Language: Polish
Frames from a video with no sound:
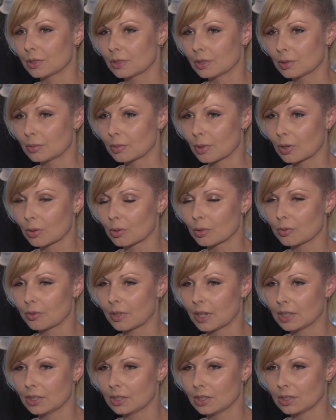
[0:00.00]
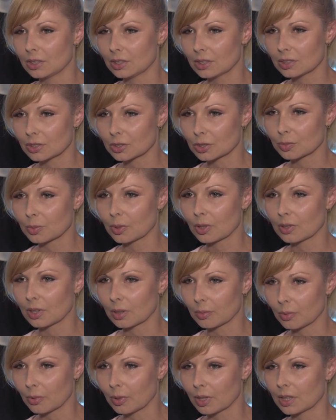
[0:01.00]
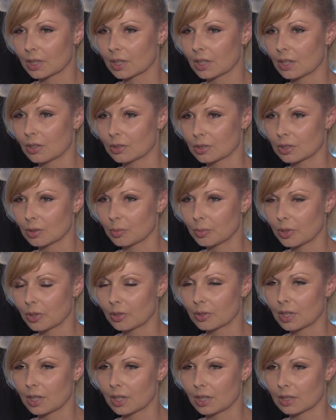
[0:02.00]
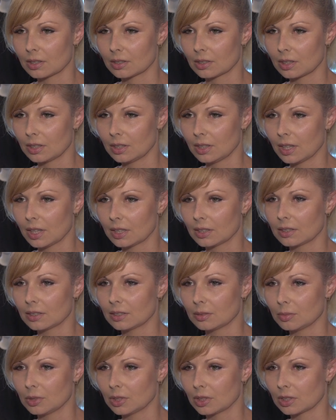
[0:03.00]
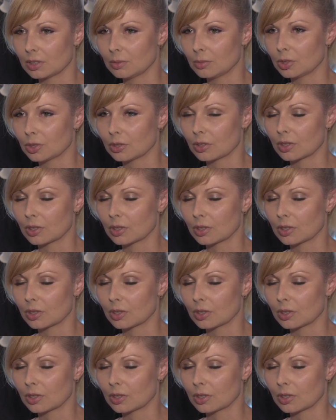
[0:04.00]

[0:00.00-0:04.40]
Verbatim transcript: w tym roku fajnie jest, żeby ona była taka ozdobiona delikatnymi jakimiś